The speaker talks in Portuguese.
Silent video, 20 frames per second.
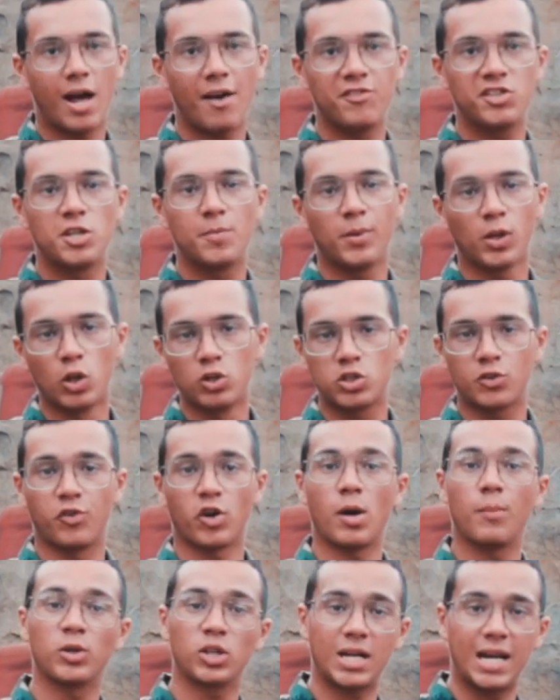naves de pilotos que
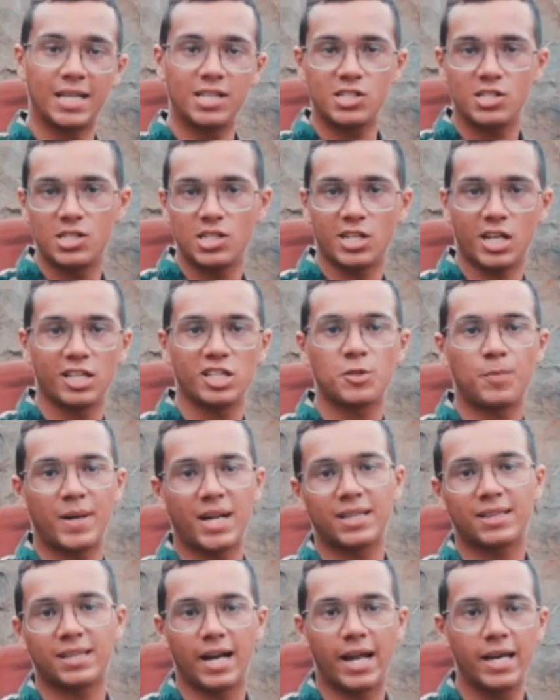foram abandonadas, deixadas
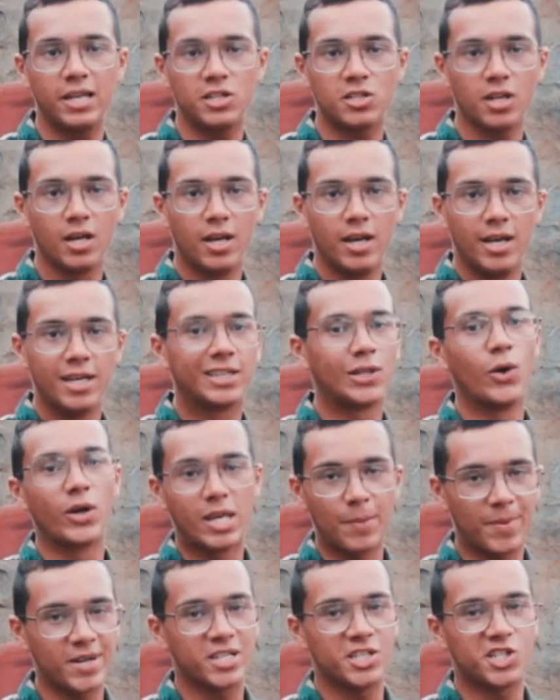para trás e estão
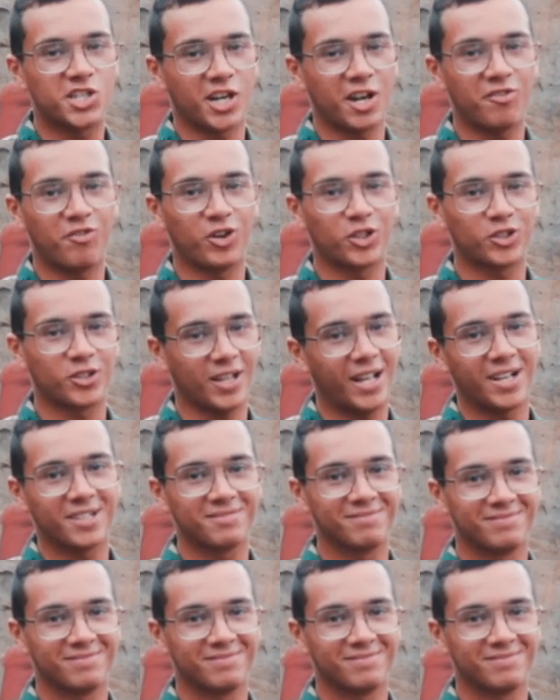aqui para a gente tirar foto, claro.